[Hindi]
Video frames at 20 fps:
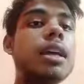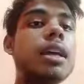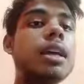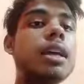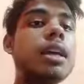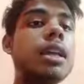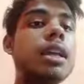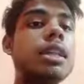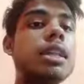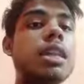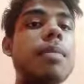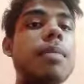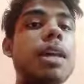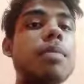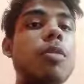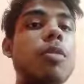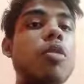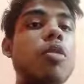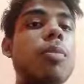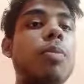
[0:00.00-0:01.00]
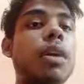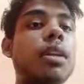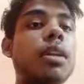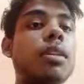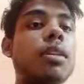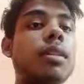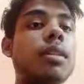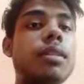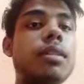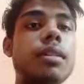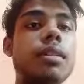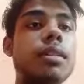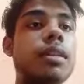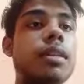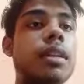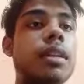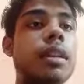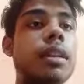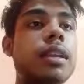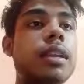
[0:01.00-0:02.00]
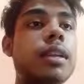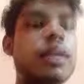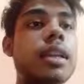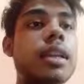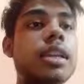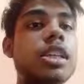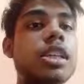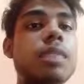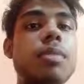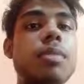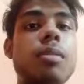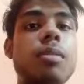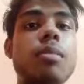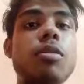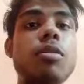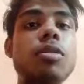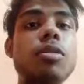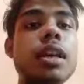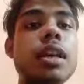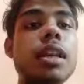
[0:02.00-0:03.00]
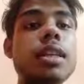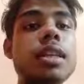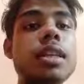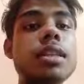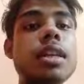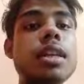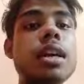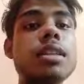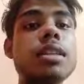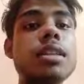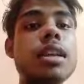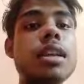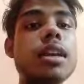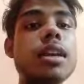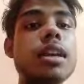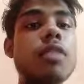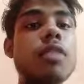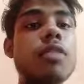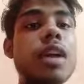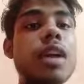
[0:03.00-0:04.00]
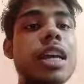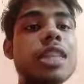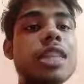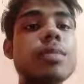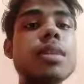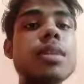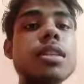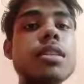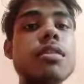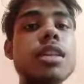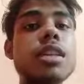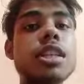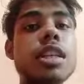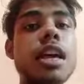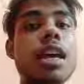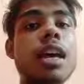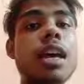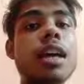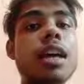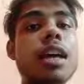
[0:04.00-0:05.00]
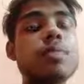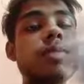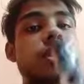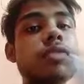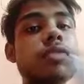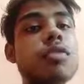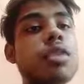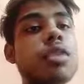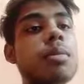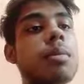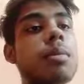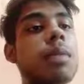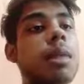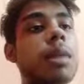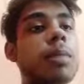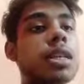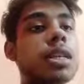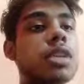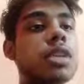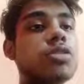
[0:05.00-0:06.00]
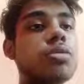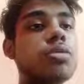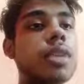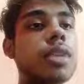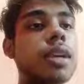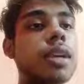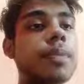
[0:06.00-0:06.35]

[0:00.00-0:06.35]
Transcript: इसके बाद में ऊपर नेक्स्ट शीट पर हम लोग देख लेते हैं इसका आंसर आगे क्या होगा एक्स प्लस थ्री और एक्स प्लस फोर अब हमारे पास आ चुका है